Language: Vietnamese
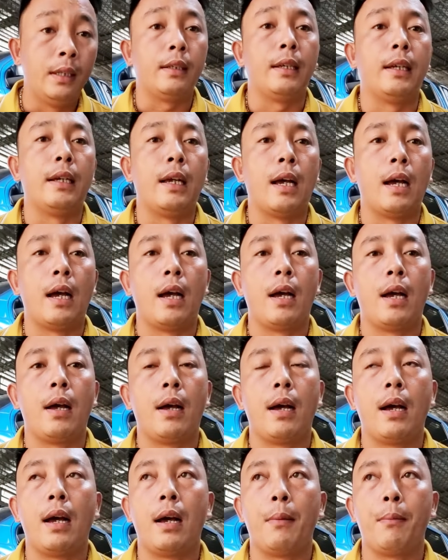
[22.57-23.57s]
thì
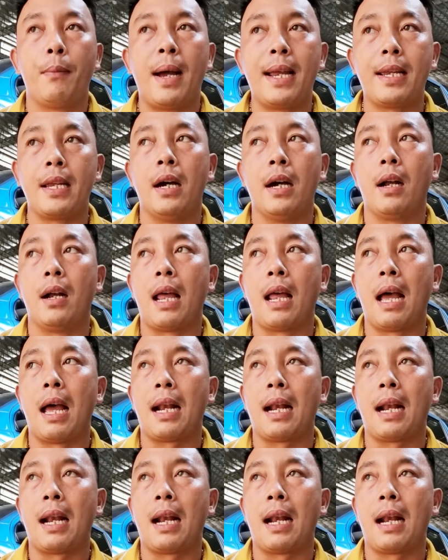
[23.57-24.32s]
à, bây giờ là